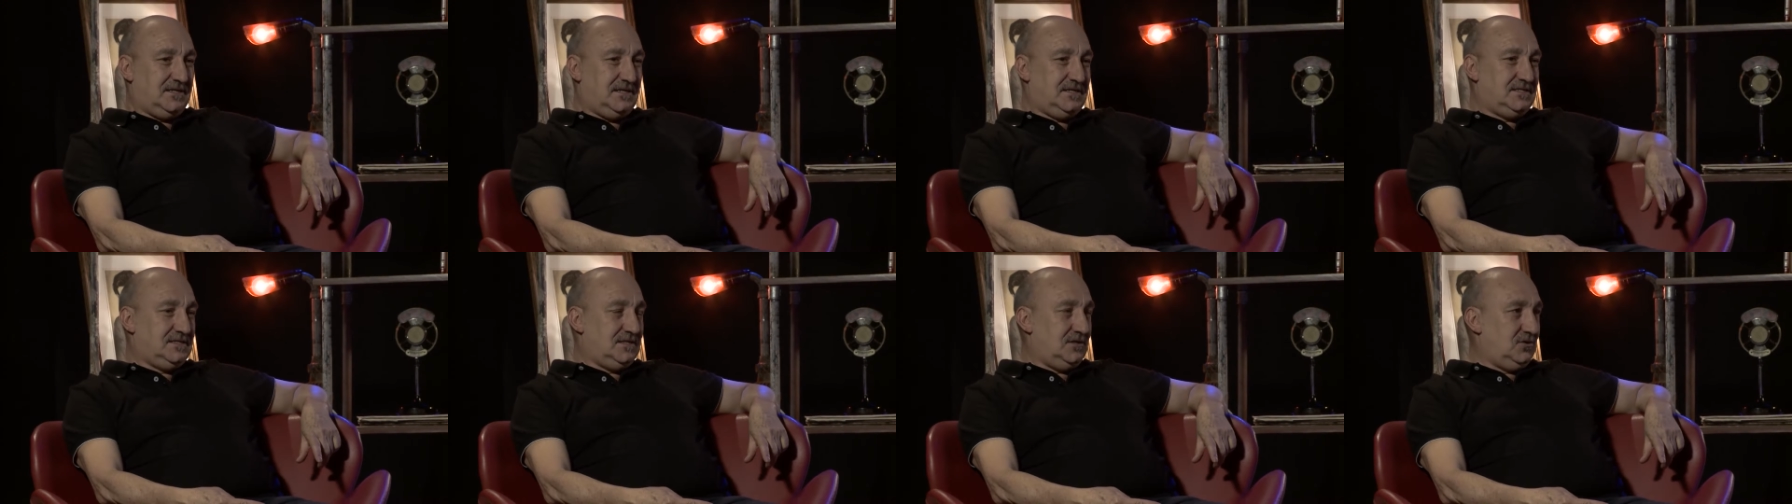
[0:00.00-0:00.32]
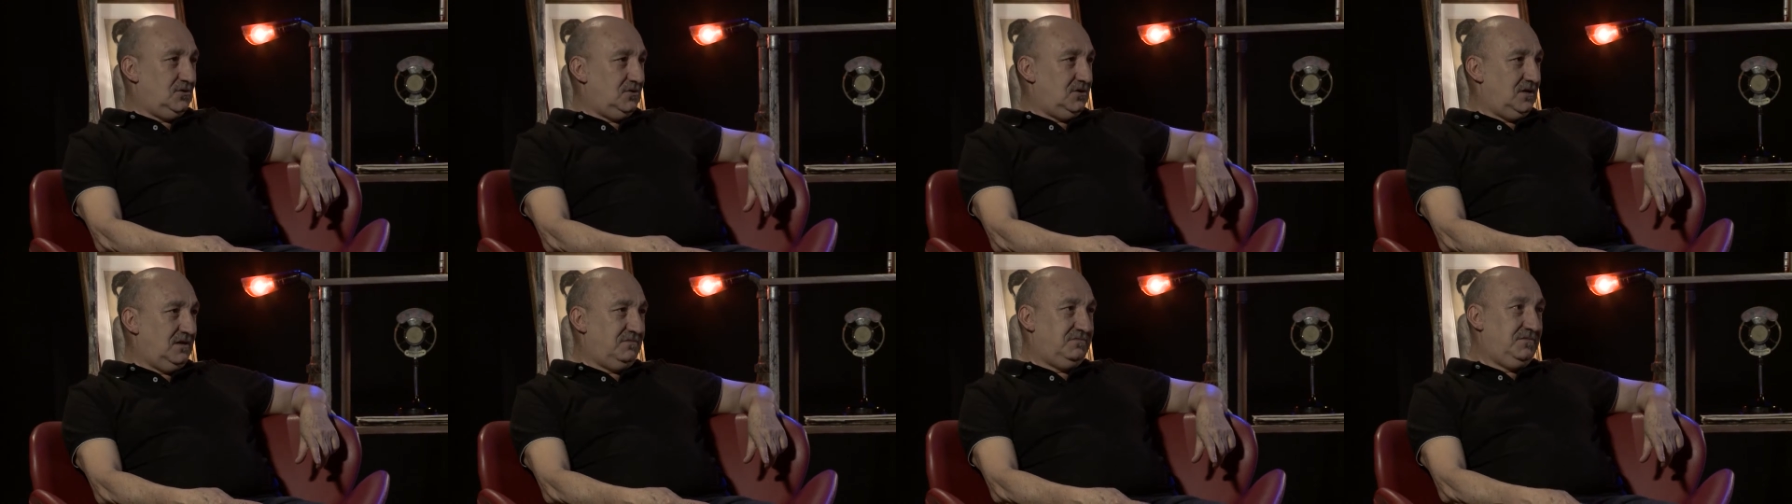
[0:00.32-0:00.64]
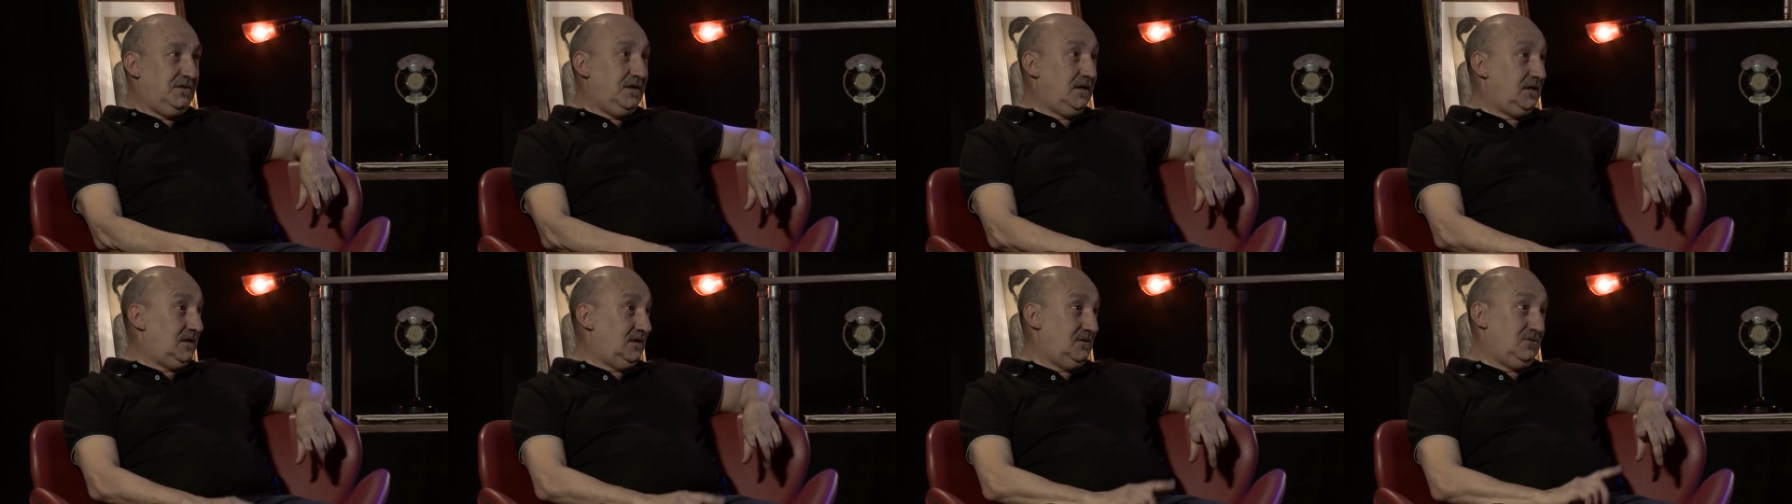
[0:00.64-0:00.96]

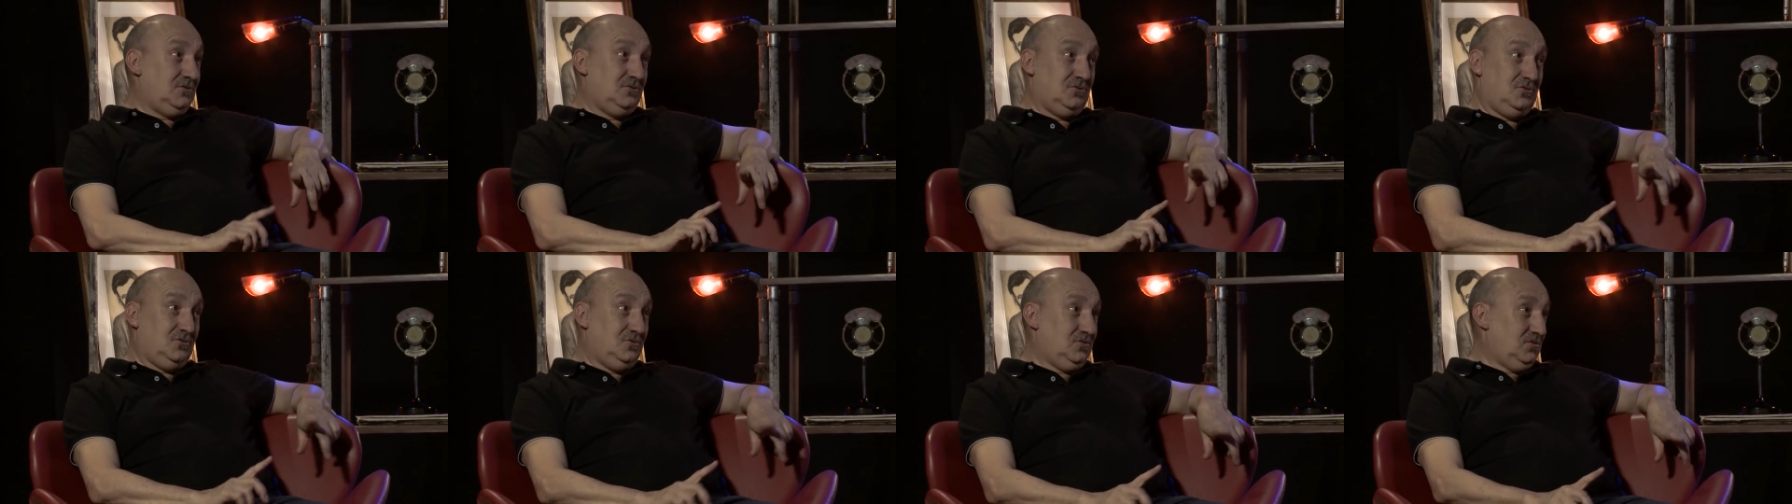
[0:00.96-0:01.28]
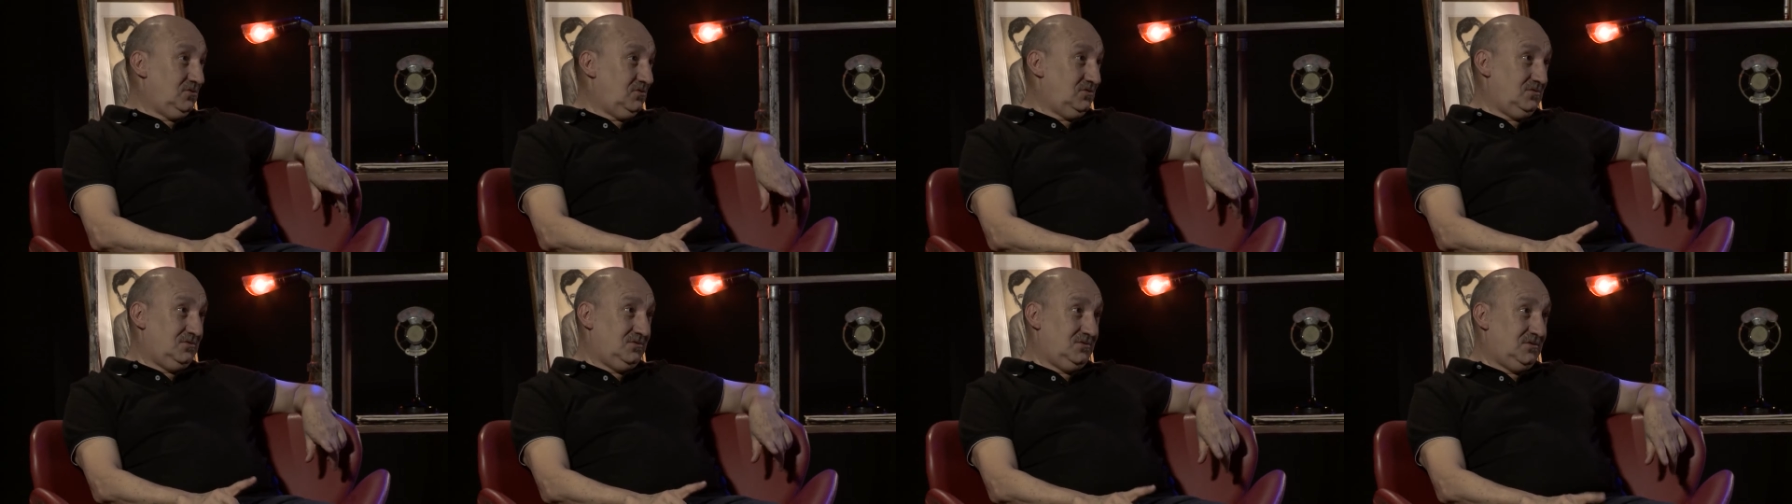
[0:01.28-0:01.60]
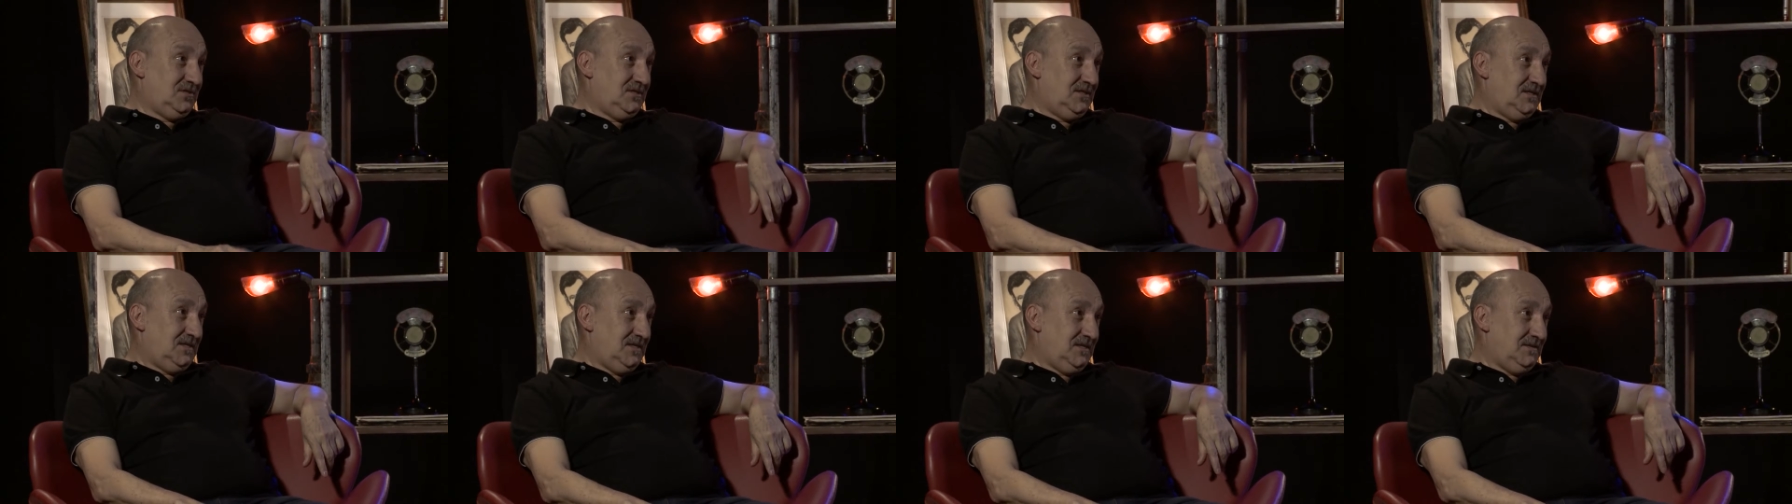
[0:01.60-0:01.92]
escenografía que yo no
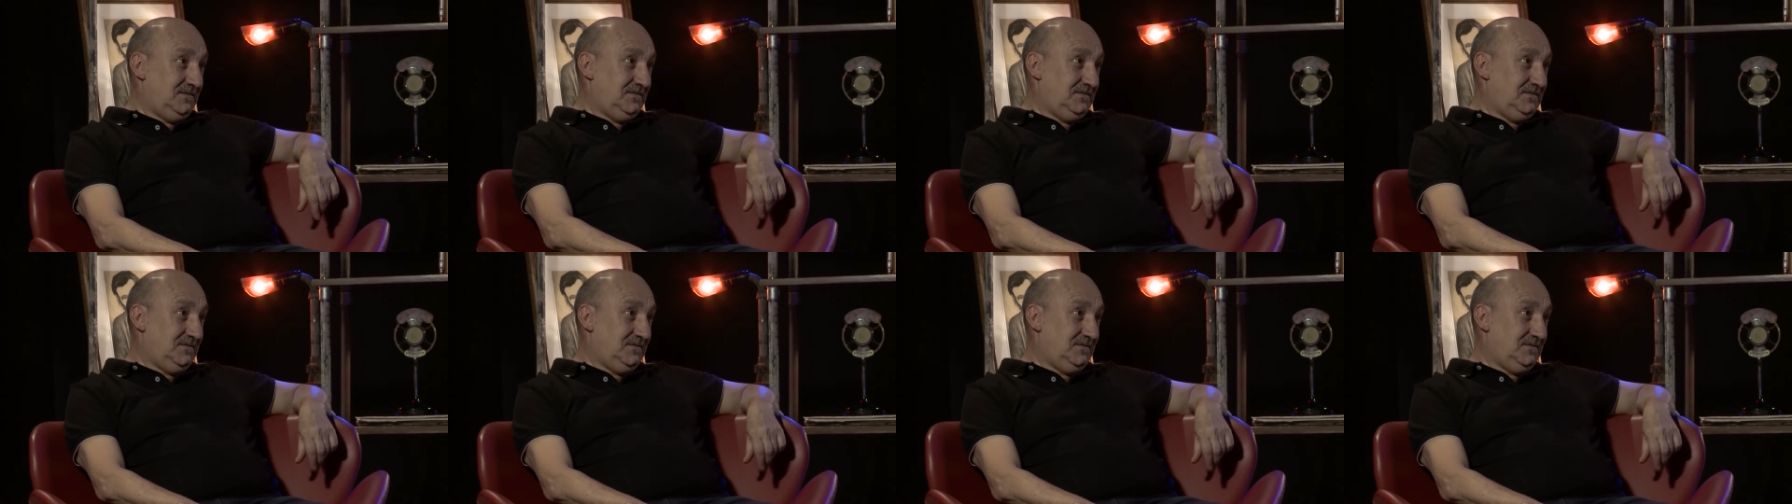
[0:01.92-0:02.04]
conocía.